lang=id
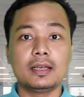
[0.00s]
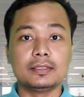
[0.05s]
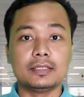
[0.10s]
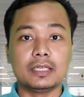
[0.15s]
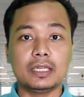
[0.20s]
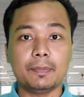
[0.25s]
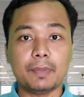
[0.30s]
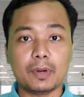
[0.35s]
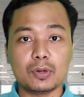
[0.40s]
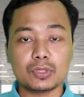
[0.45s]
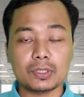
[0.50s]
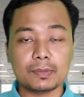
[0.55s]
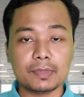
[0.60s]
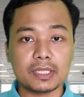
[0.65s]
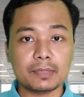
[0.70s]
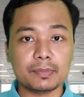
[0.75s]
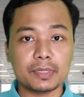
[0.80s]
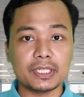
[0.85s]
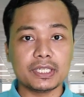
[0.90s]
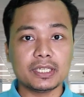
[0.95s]
Jadi perlu
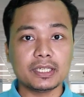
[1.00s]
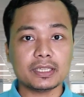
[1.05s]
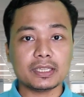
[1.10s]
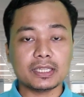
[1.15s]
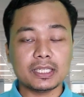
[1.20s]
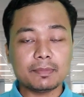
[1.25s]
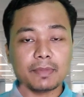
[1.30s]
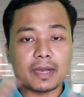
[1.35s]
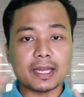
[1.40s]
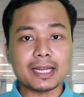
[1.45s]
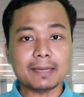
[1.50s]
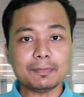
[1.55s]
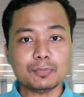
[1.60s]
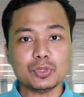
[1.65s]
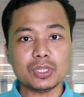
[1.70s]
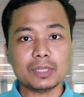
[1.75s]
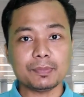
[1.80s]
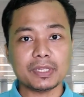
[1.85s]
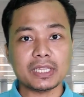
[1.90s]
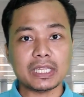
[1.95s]
teman-teman ingat
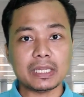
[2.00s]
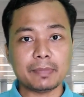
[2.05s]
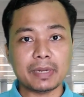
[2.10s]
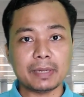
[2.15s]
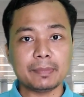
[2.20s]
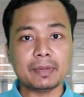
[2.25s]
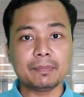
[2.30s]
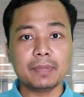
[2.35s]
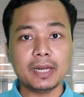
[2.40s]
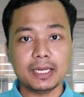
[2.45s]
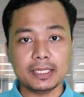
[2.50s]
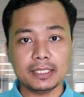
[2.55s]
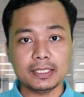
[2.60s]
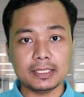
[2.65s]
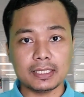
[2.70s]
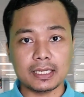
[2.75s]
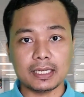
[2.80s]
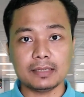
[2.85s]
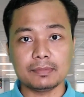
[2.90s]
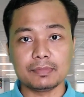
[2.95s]
dimanapun teman-teman
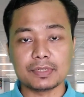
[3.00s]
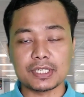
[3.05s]
membeli ya